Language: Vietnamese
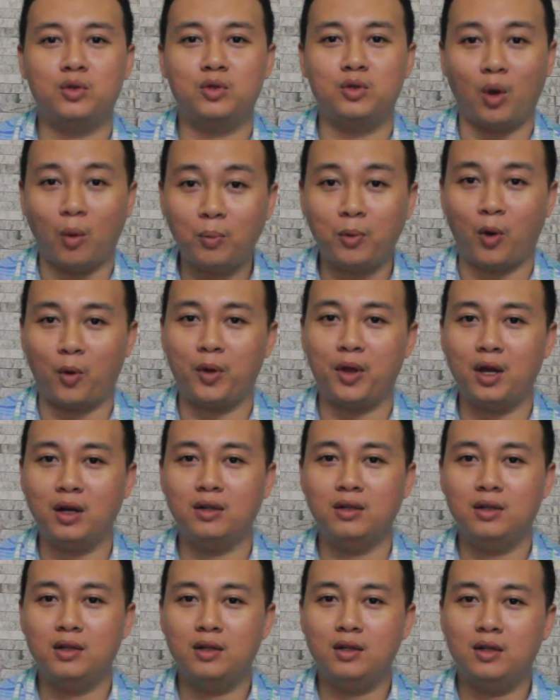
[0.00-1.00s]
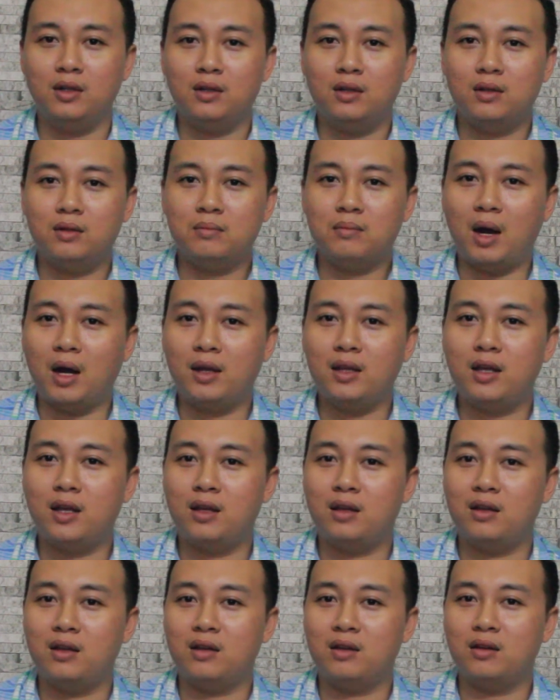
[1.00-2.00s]
trốn nhủi á, bởi
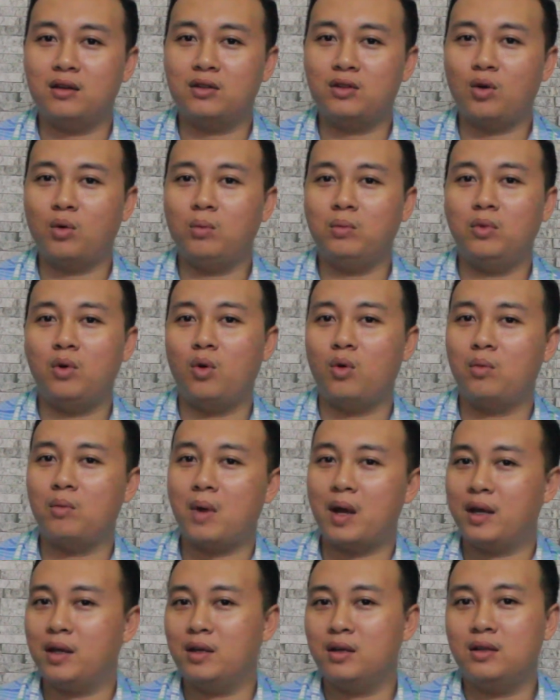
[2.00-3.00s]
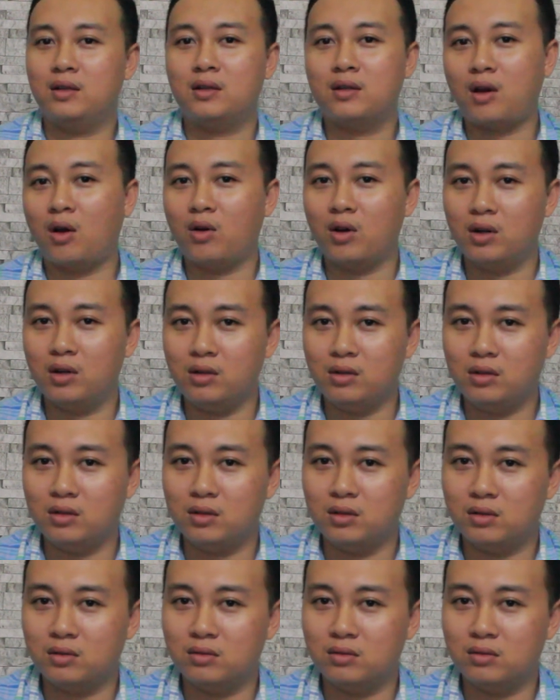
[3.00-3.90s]
vì chúng luôn bị con người